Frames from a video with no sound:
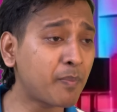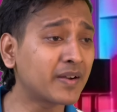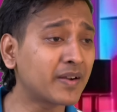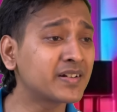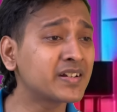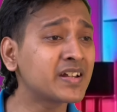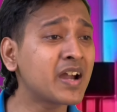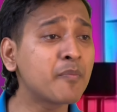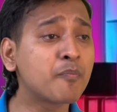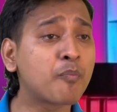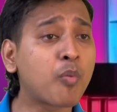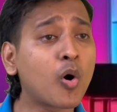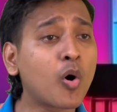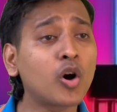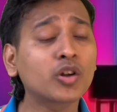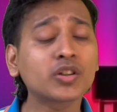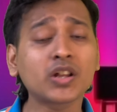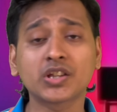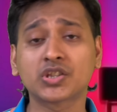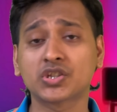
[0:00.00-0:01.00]
पांड्या
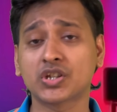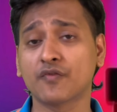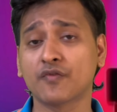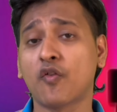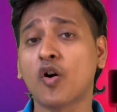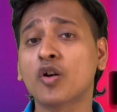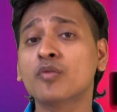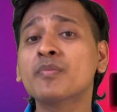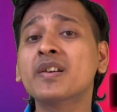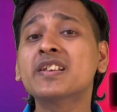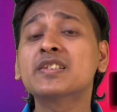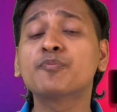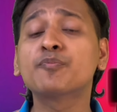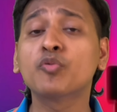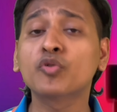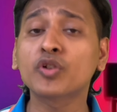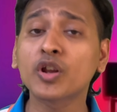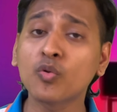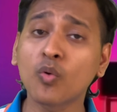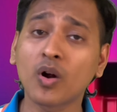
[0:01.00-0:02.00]
बहुत अच्छे फॉर्म में
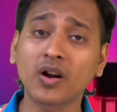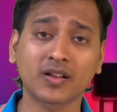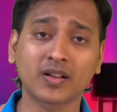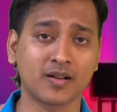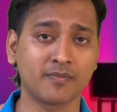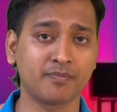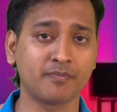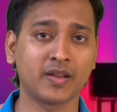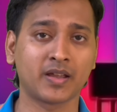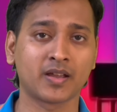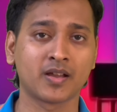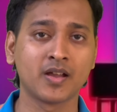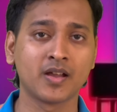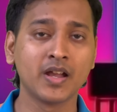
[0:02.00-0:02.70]
पूरे वर्ल्ड कप में